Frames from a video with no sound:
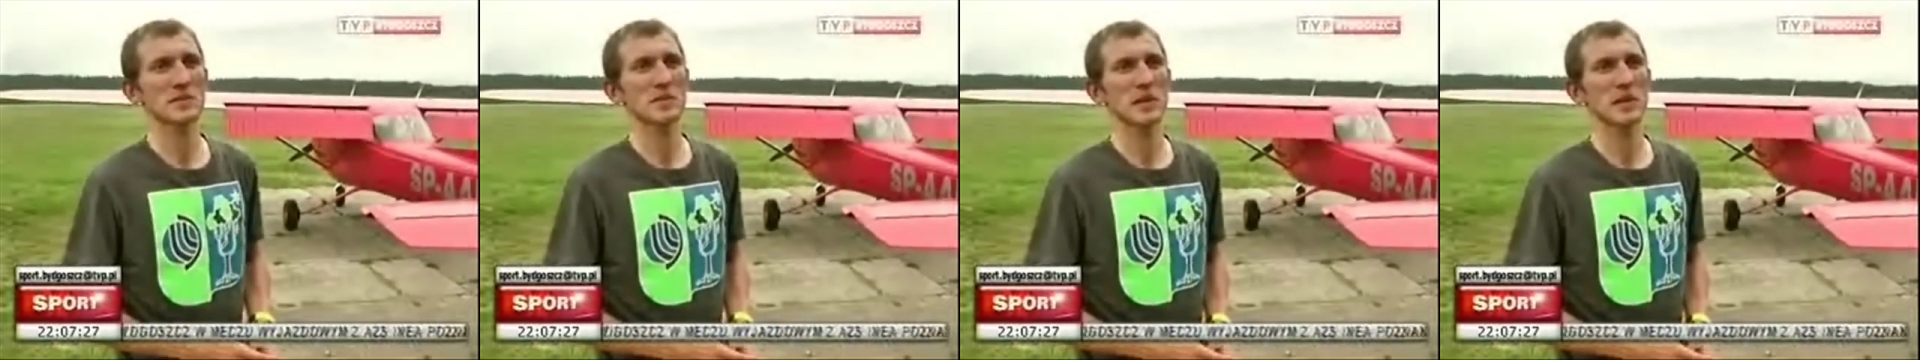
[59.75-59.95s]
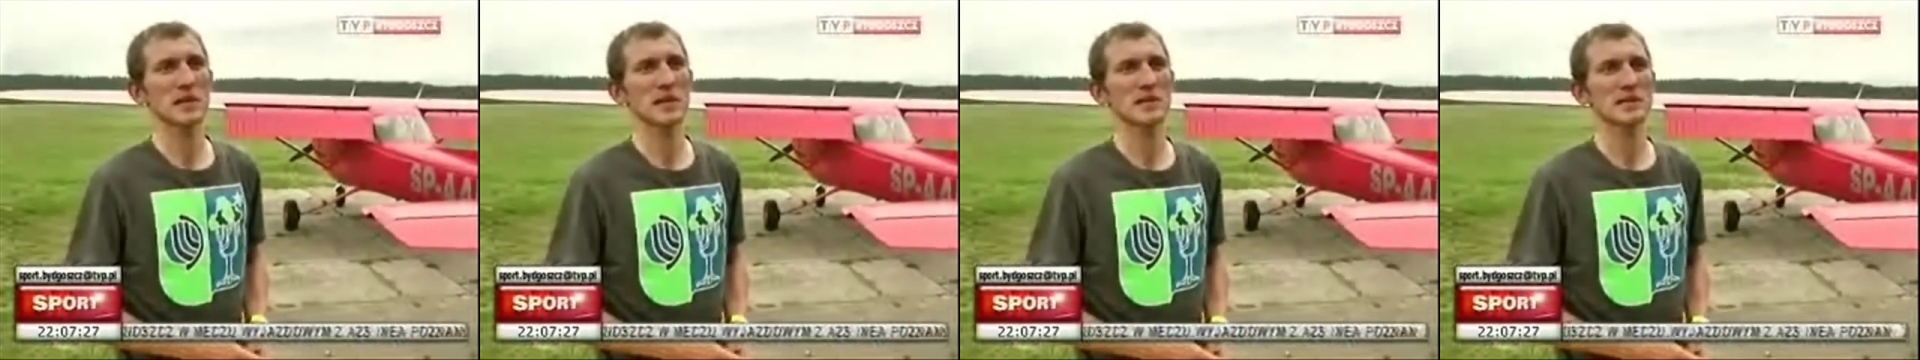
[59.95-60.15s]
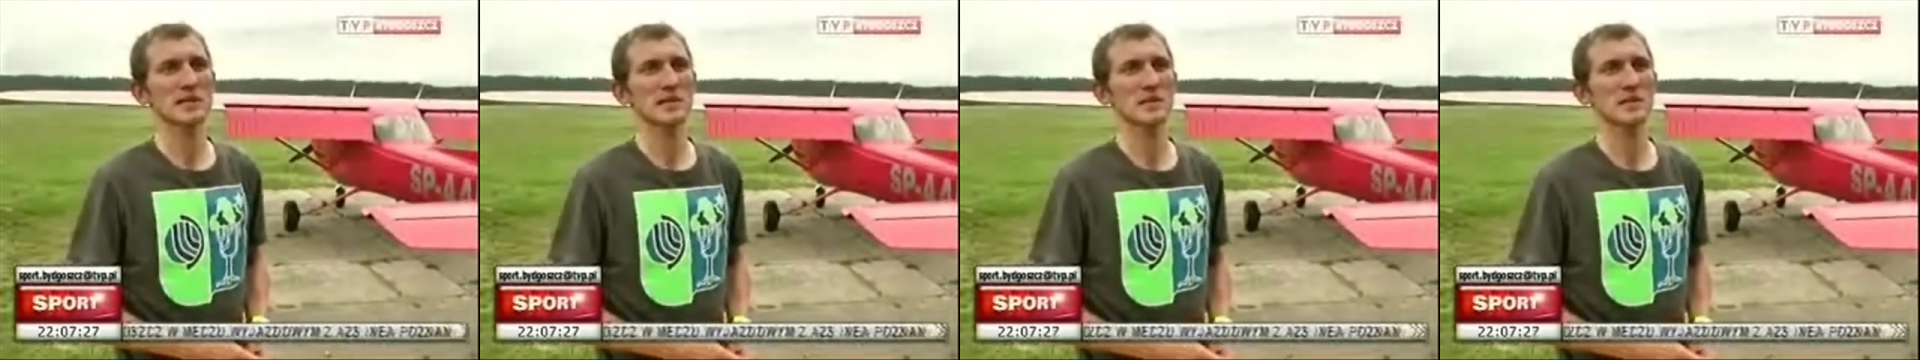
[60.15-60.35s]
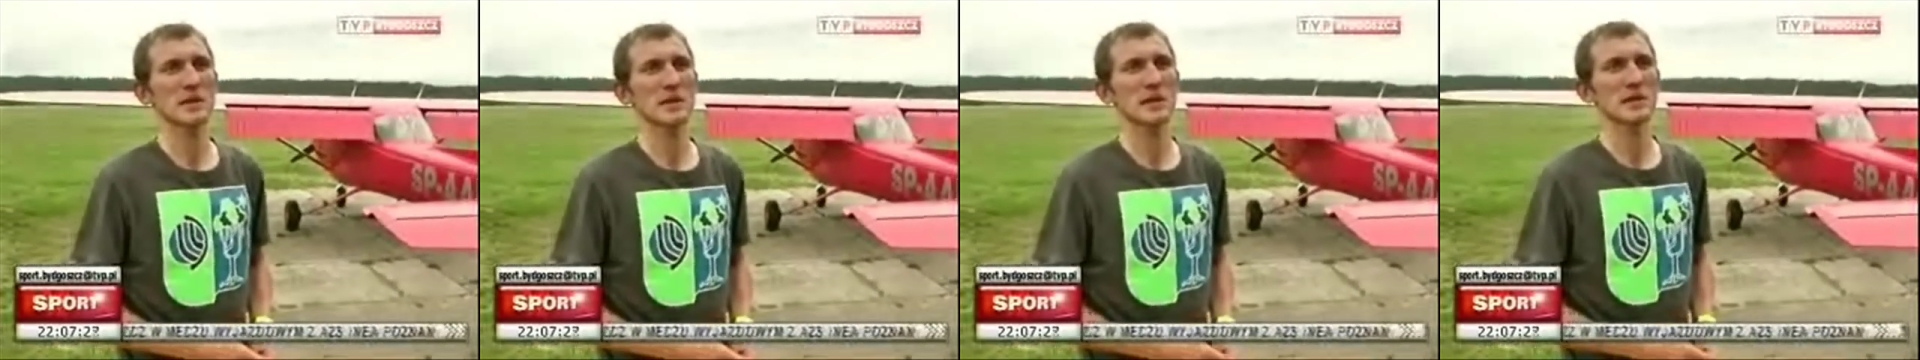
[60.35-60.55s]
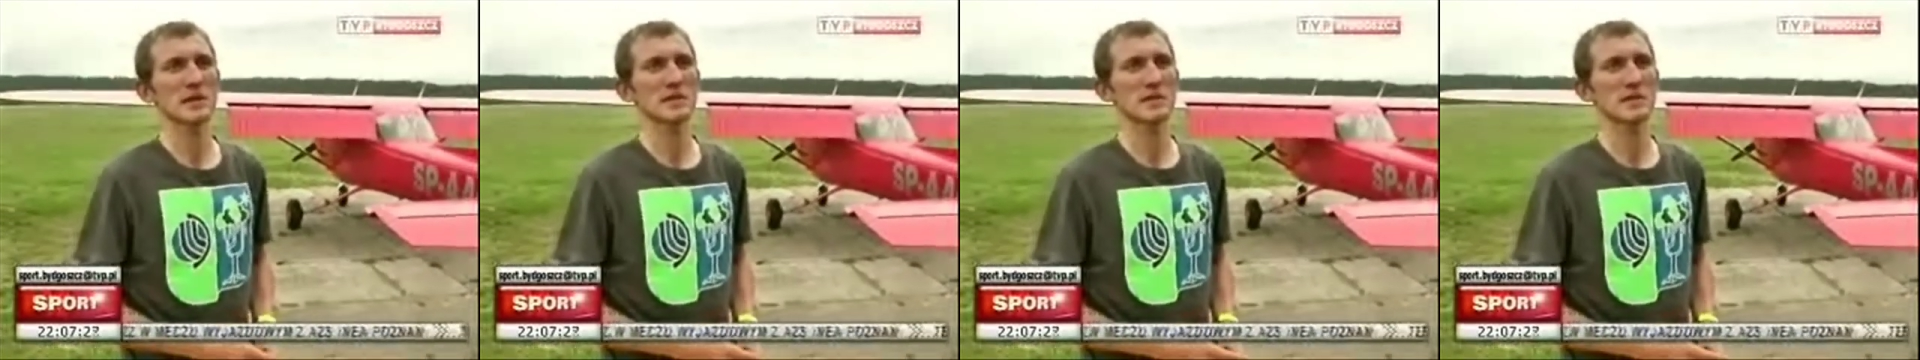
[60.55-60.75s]
bardziej trzeba,
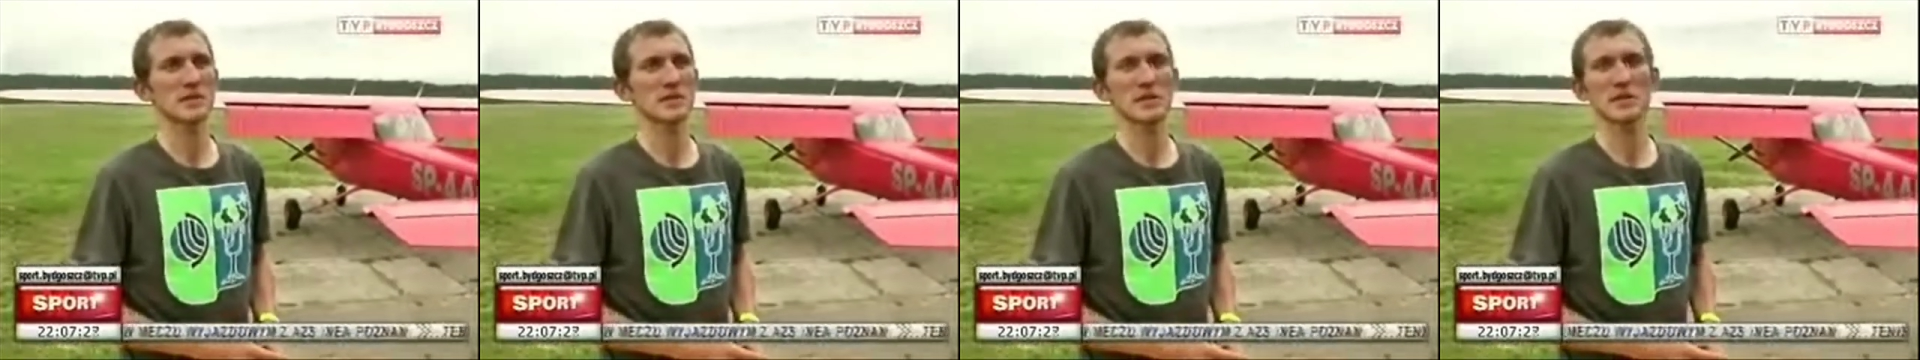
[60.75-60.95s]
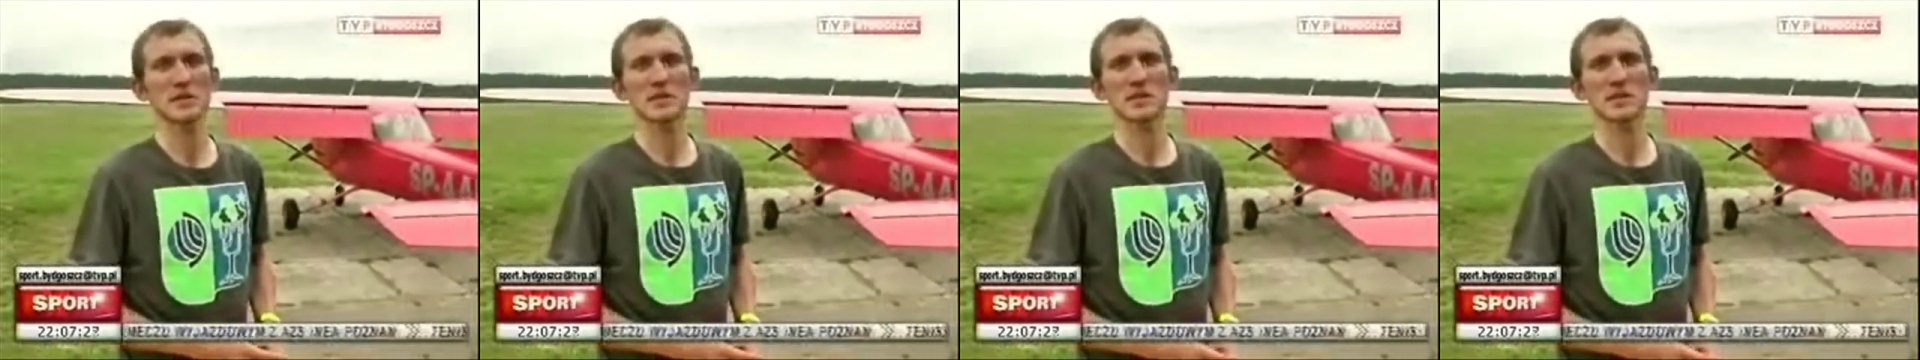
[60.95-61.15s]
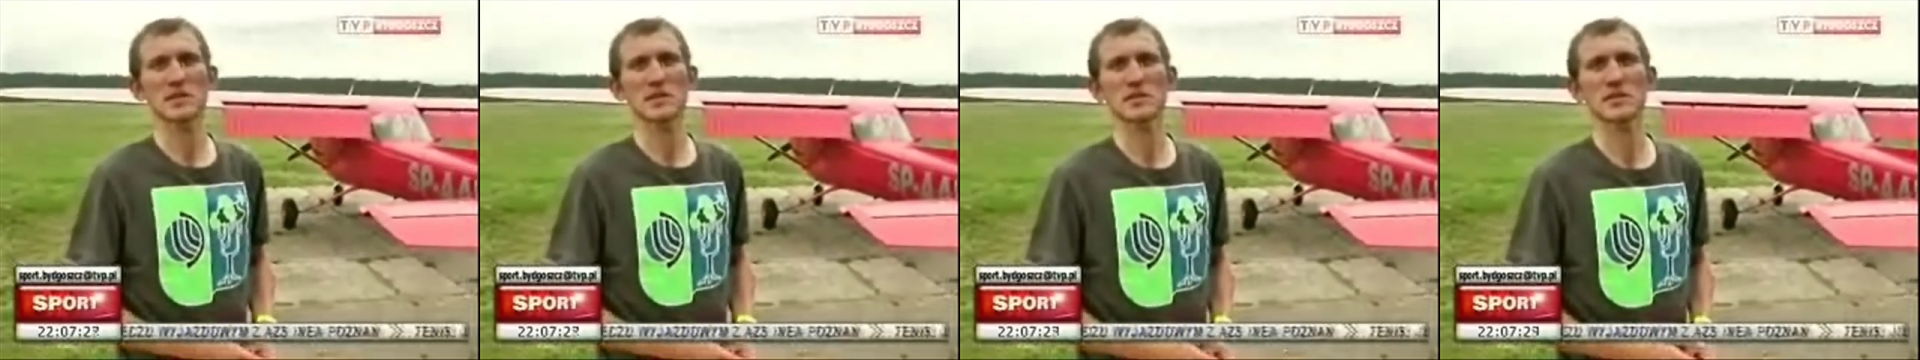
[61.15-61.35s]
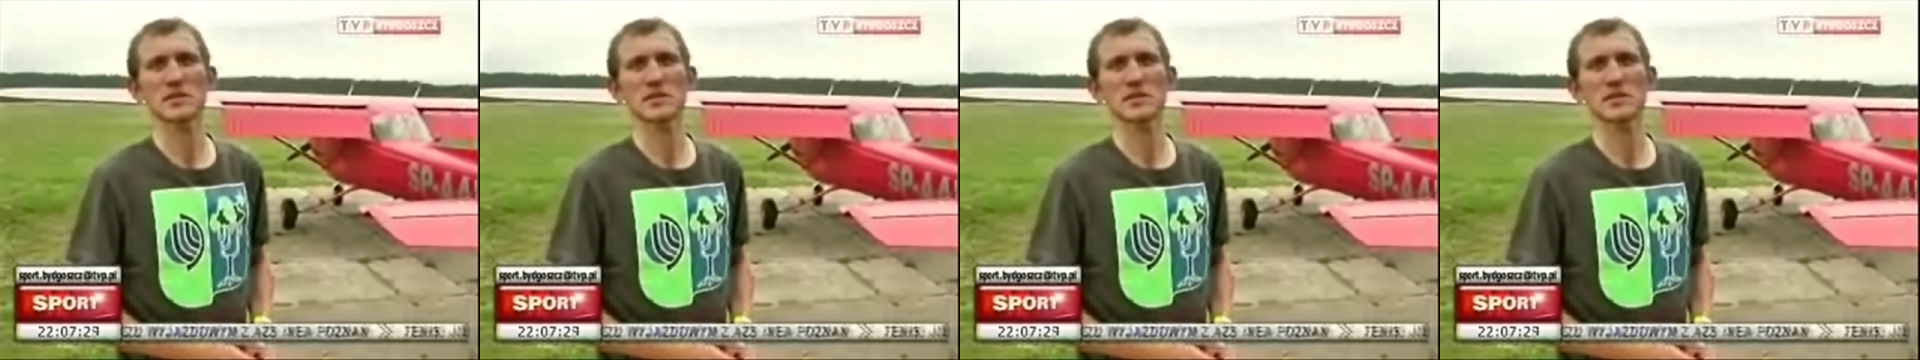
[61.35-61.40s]
trzeba uważać na to,